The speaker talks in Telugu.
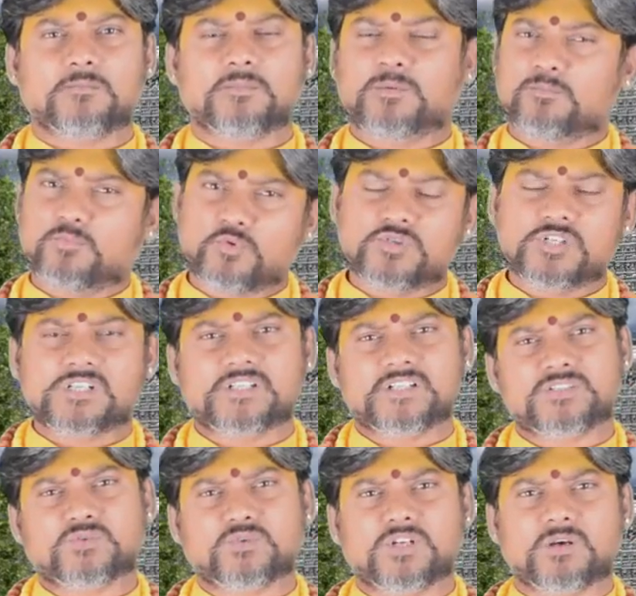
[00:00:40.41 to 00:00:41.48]
మేము పూజలు
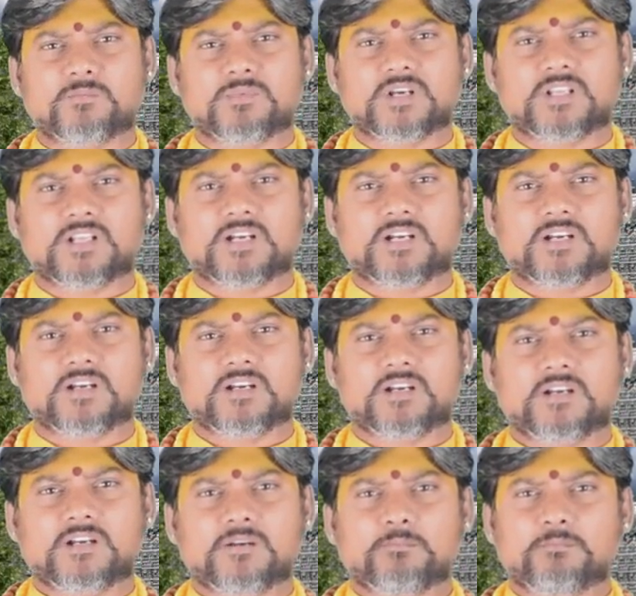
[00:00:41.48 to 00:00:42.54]
చేస్తున్నాం కదా
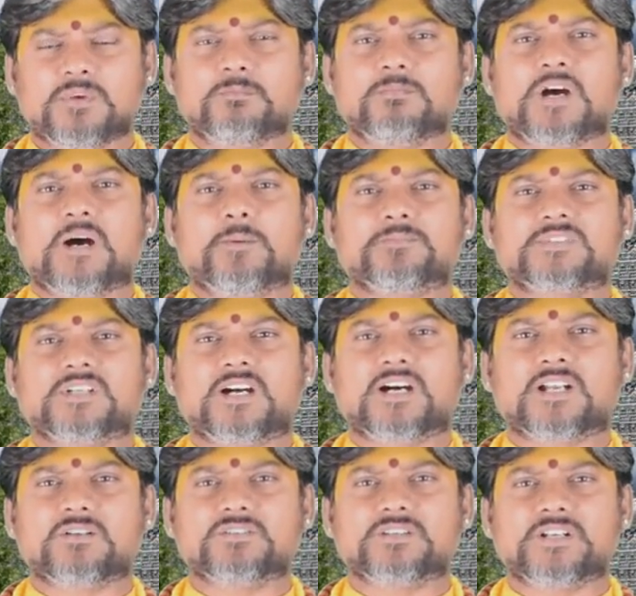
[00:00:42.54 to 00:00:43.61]
మేము
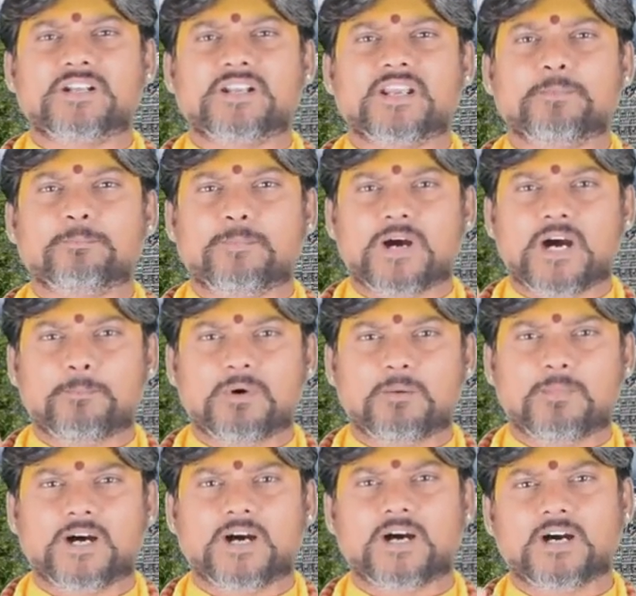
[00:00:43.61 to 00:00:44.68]
మాంసాహారం తింటే
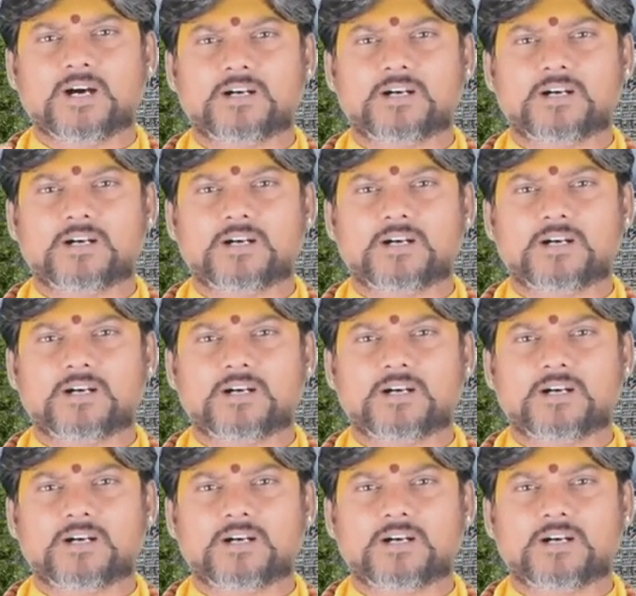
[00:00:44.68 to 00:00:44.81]
పాపమా